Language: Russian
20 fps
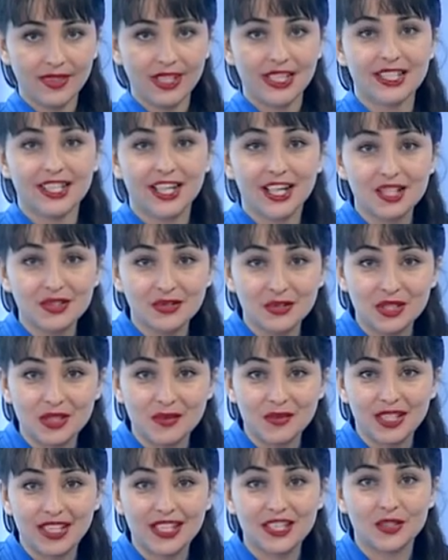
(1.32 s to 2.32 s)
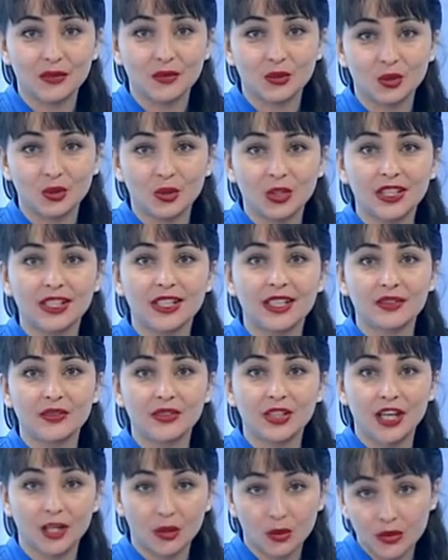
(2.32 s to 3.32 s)
Здравствуйте, меня зовут Ольга
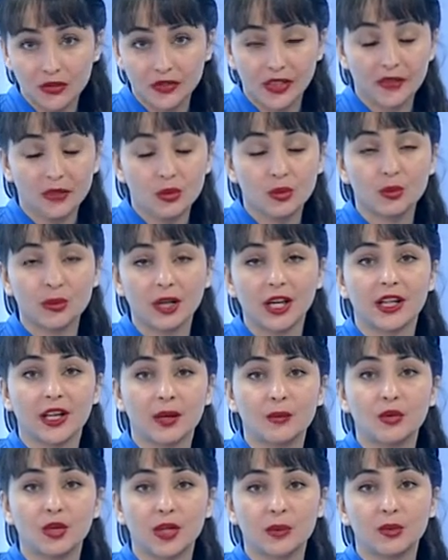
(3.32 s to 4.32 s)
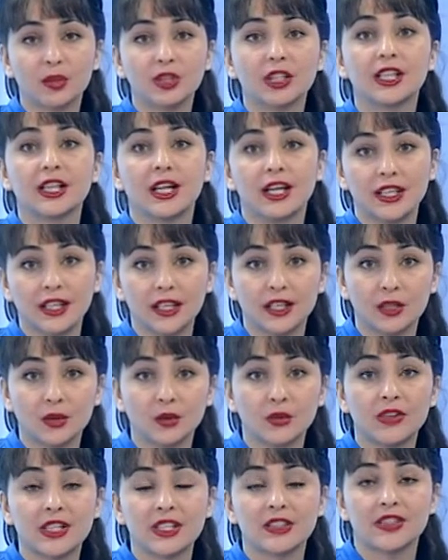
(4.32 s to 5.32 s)
Новгородова, я веду программу Работы и Карьеры.
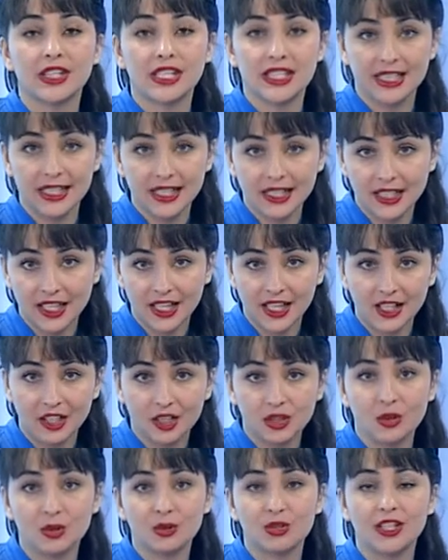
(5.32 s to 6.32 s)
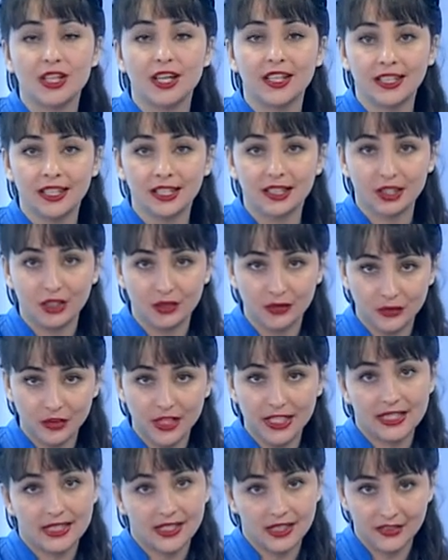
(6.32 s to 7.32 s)
У вас в гостях, дорогие друзья, ЕТВ,
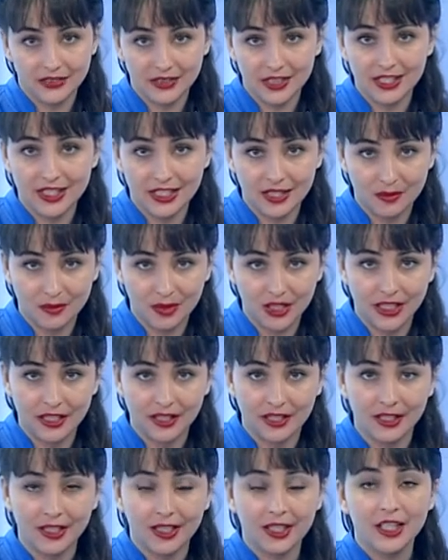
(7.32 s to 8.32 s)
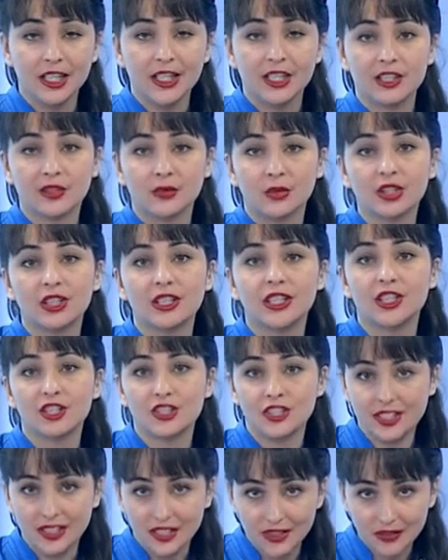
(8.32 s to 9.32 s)
телевидение мнений. Сегодня
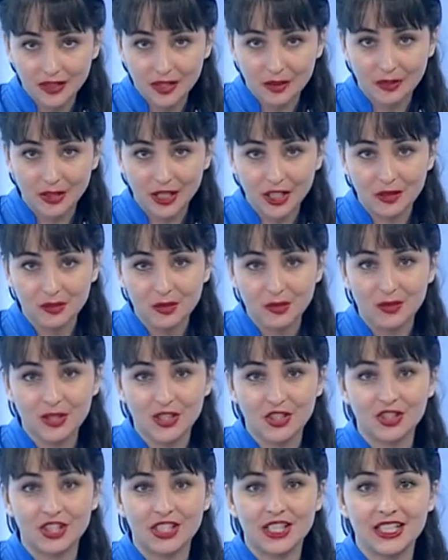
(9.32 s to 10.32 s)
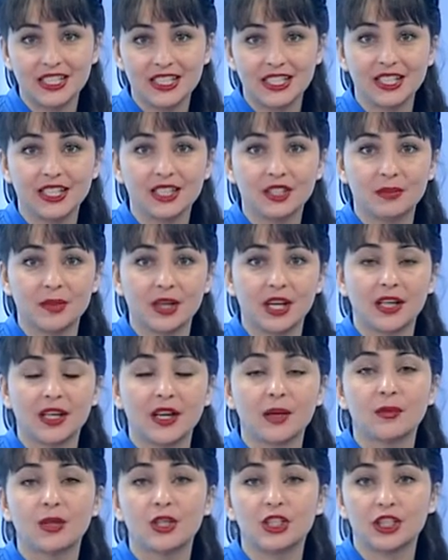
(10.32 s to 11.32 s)
дождливо, и поэтому мы решили сделать
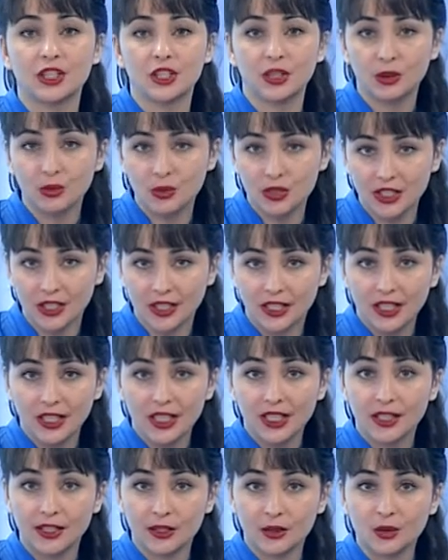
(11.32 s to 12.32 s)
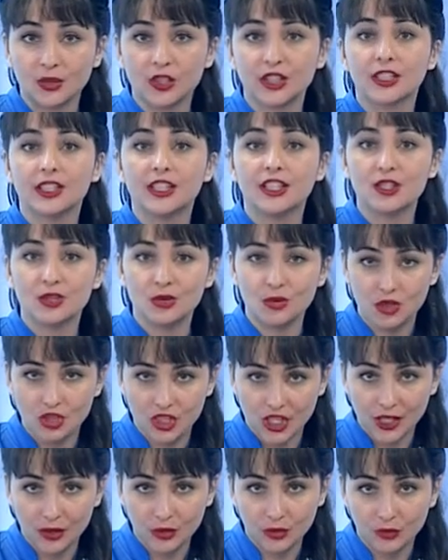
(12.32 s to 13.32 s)
программу о тех людях, которые
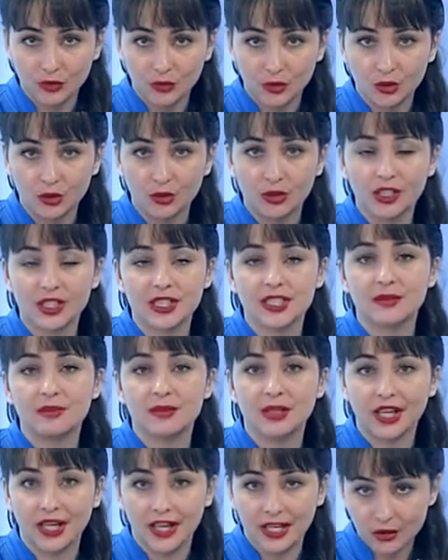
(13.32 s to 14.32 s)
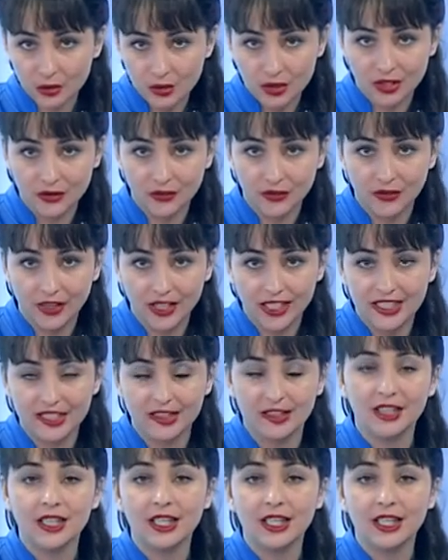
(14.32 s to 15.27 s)
изучают воду, разбираются в воде